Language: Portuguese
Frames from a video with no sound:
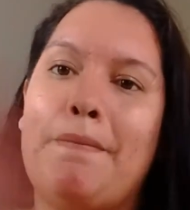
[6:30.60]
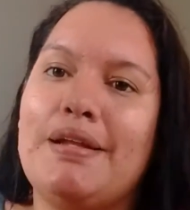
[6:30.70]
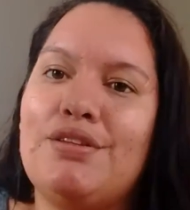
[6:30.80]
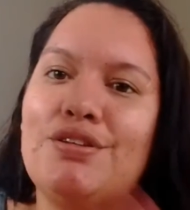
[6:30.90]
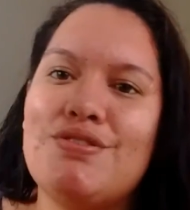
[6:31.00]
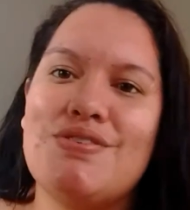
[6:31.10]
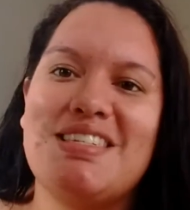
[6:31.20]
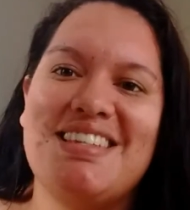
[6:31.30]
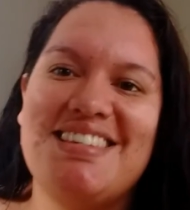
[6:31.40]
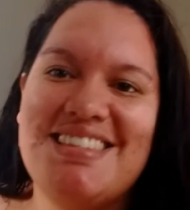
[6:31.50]
pra todos
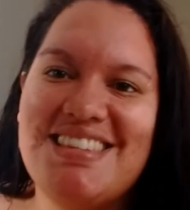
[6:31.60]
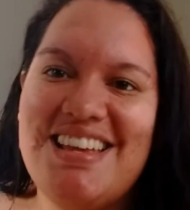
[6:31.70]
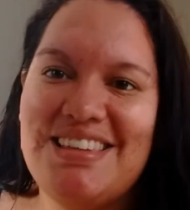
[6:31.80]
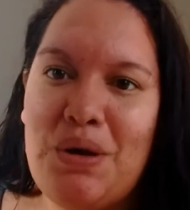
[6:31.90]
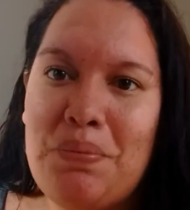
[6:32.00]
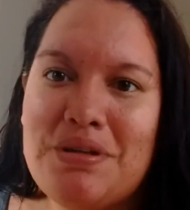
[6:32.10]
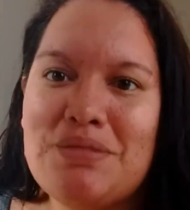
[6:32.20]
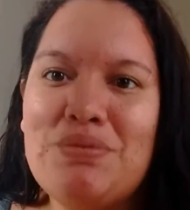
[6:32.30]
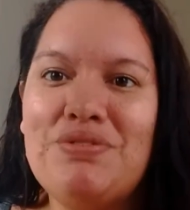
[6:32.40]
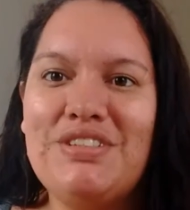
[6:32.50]
vocês e até o
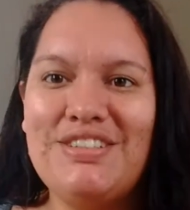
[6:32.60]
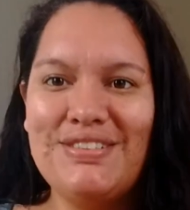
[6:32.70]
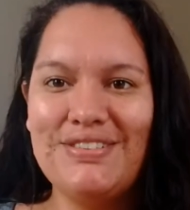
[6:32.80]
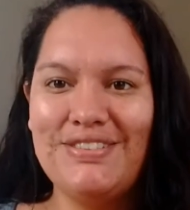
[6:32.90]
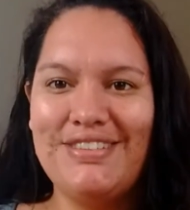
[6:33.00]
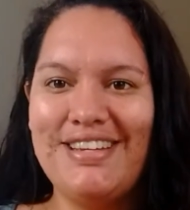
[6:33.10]
próximo vídeo.